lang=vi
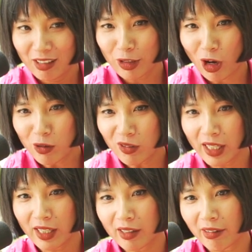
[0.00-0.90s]
Hồi đó cô
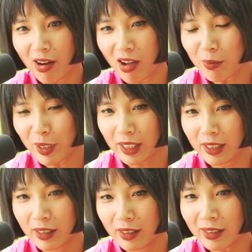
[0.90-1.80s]
Khê có nói một cái
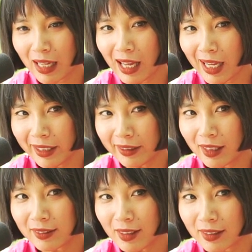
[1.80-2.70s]
ý khá hay
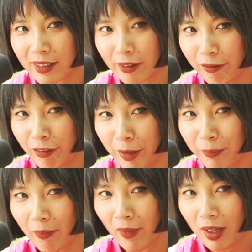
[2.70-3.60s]
đấy là tất cả những cái
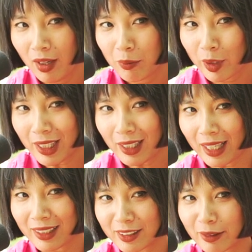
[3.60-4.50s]
phim một cái
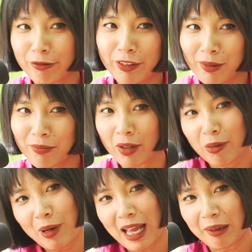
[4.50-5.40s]
cảnh trong phim mà
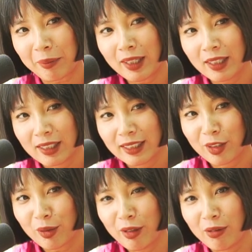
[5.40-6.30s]
cô làm á
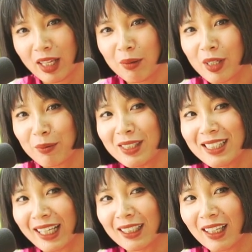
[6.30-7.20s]
thì cô đều lấy một cái
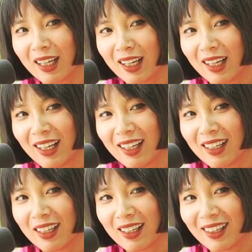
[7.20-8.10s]
bức tranh à,
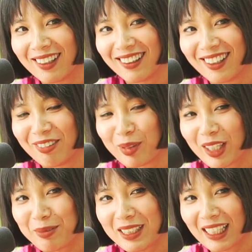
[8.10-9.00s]
Ờ, một
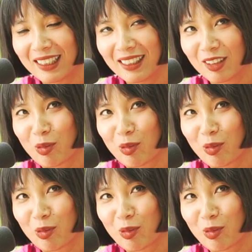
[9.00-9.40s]
cái bức tranh ờ,